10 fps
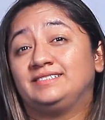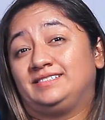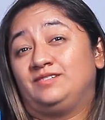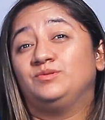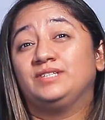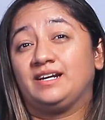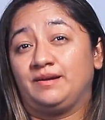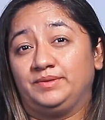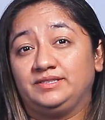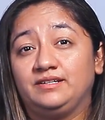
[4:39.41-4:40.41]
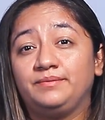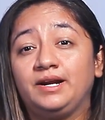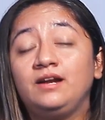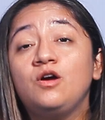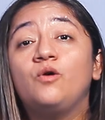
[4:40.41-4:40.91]
es decir, un derrame
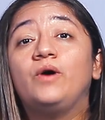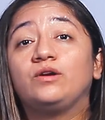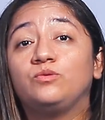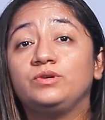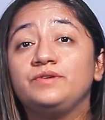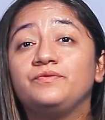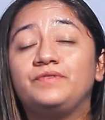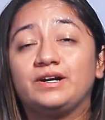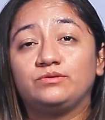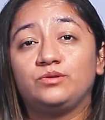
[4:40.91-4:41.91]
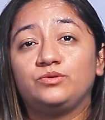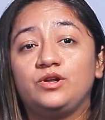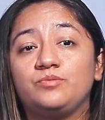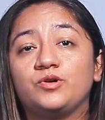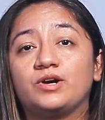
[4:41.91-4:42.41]
cerebral o algún infarto agudo
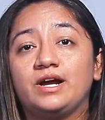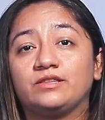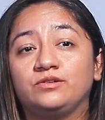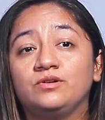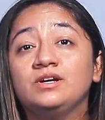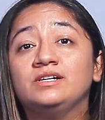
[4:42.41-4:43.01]
del miocardio.